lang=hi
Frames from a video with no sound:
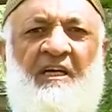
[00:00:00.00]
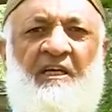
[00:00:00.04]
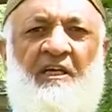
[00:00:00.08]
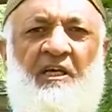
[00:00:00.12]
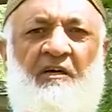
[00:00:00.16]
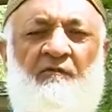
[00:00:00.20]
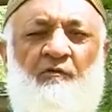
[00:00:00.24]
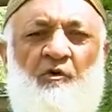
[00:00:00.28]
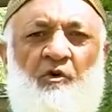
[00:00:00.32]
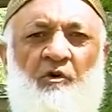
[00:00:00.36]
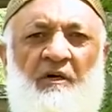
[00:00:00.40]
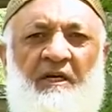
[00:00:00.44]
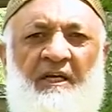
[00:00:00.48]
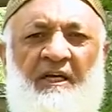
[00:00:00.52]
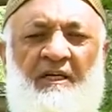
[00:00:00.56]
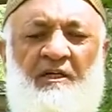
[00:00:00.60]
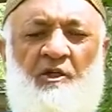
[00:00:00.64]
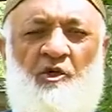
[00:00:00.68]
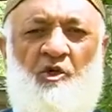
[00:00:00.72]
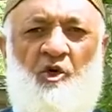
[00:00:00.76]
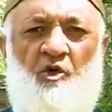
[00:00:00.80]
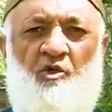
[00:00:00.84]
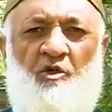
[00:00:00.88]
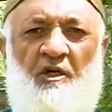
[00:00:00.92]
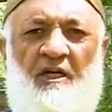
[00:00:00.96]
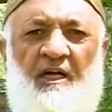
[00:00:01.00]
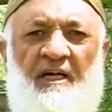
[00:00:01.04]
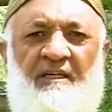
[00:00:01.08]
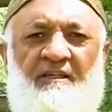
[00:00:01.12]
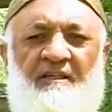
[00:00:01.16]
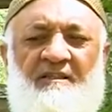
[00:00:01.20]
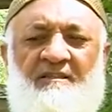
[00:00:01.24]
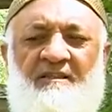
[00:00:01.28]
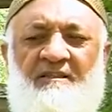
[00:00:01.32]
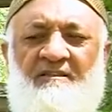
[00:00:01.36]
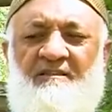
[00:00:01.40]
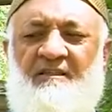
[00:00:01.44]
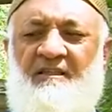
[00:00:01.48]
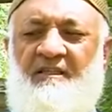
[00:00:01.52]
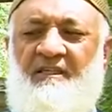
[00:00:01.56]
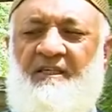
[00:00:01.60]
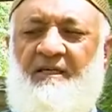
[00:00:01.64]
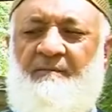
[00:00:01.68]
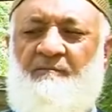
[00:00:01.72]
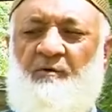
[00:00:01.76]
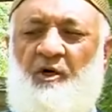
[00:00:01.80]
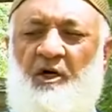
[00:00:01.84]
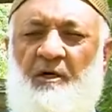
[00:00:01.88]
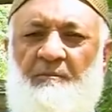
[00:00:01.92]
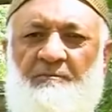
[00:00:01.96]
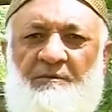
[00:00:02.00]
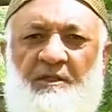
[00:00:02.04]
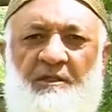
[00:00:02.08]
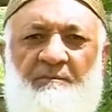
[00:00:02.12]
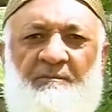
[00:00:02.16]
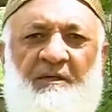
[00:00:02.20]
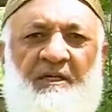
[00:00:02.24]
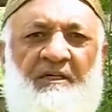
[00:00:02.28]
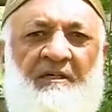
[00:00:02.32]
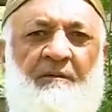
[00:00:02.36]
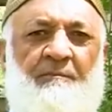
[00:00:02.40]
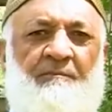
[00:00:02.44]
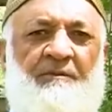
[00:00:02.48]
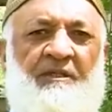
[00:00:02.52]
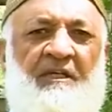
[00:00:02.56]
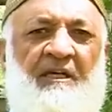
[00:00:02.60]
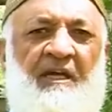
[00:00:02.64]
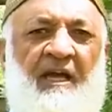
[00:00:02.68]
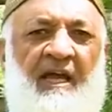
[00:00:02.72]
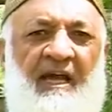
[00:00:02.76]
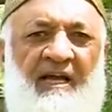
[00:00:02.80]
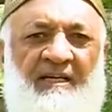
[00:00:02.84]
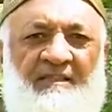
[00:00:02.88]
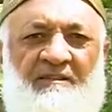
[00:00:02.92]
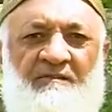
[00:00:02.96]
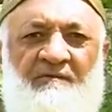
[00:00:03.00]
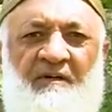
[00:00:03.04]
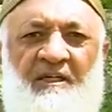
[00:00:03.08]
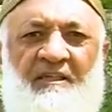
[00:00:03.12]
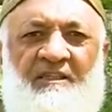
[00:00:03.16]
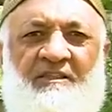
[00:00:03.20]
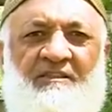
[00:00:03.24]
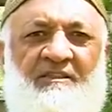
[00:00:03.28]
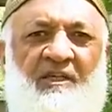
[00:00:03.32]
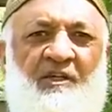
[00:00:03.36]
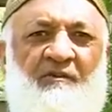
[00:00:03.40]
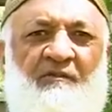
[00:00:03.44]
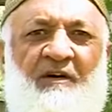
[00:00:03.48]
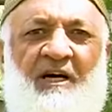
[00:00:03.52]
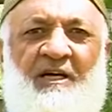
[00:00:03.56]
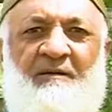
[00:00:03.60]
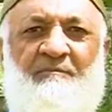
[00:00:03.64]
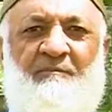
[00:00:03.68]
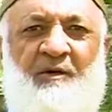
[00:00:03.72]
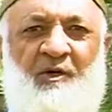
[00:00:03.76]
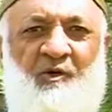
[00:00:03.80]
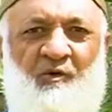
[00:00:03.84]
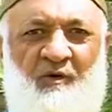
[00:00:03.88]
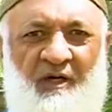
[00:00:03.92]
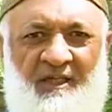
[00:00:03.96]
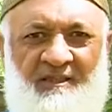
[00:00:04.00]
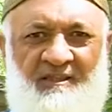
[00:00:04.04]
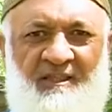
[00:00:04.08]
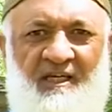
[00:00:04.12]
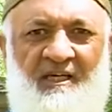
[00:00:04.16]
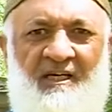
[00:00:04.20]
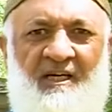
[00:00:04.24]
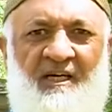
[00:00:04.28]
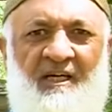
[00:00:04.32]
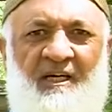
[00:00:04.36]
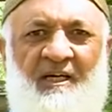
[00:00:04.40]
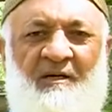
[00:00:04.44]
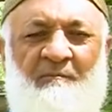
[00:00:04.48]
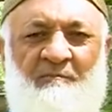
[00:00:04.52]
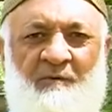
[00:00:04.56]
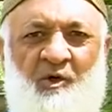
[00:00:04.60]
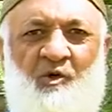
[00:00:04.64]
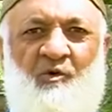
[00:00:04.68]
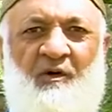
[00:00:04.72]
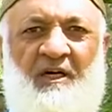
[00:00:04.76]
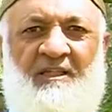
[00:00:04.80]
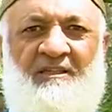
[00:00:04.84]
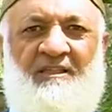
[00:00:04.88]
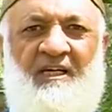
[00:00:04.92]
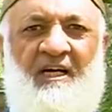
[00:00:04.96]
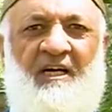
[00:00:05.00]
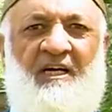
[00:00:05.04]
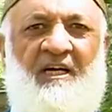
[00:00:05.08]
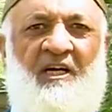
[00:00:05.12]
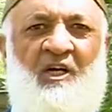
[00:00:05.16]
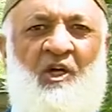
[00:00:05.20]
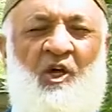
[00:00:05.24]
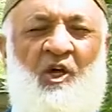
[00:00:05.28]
कि वो एक नौकरानी के ज़रिए मोहम्मदी बेगम की हैज़ वाली शलवार मंगवाते मंगवाता